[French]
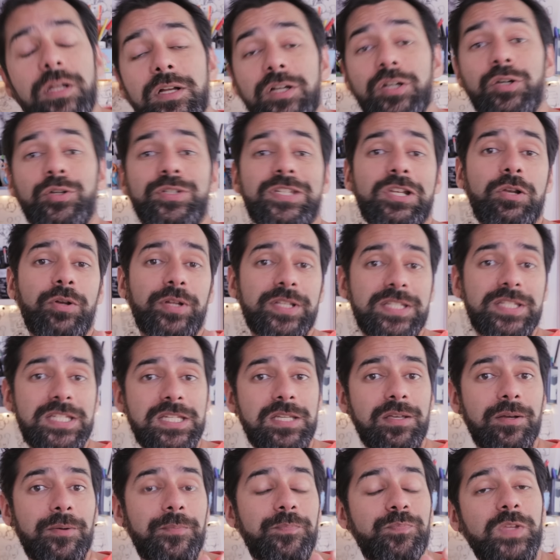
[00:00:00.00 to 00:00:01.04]
quand il leur
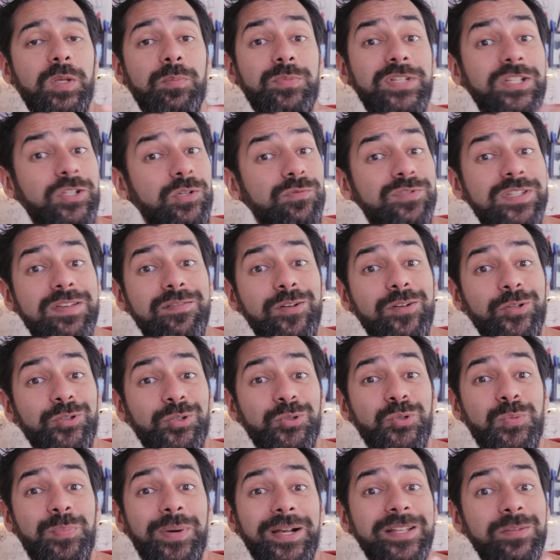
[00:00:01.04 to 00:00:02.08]
dit euh, Peut-être que vous avez
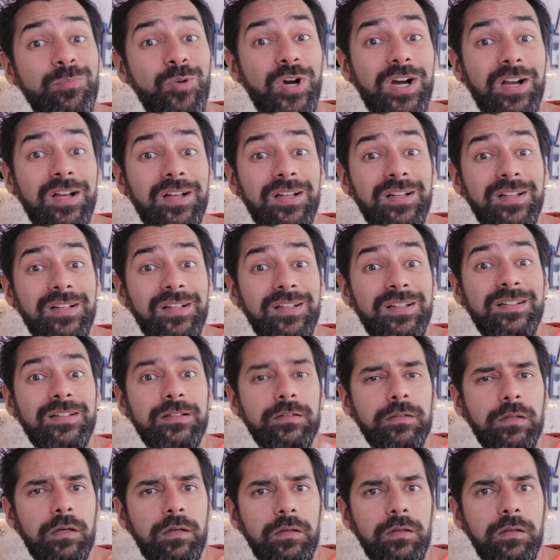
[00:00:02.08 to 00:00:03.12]
entendu parler de moi »,
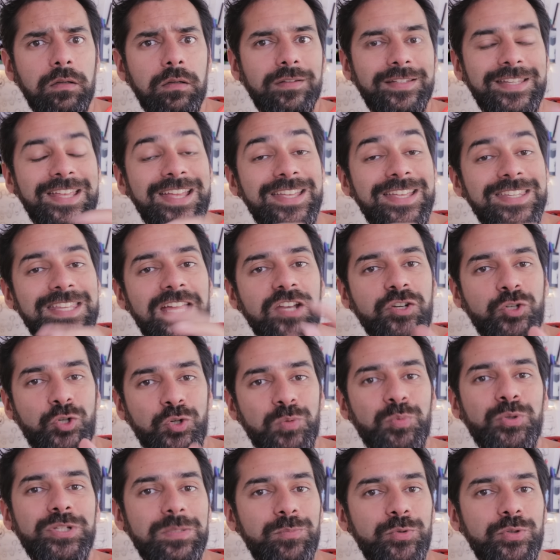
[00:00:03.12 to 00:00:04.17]
non Il y a un
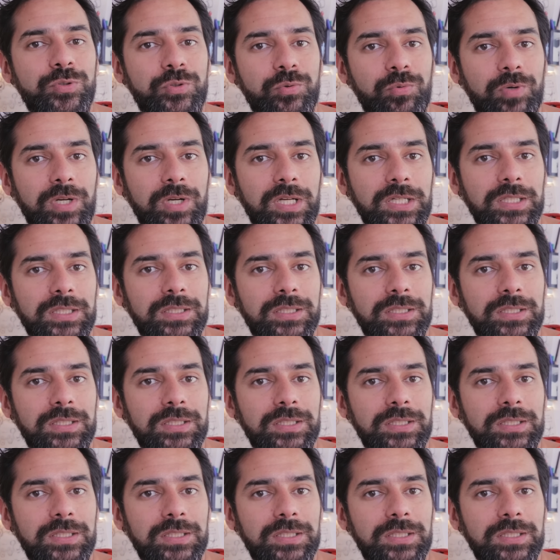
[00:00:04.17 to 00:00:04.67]
changement d'émotion là.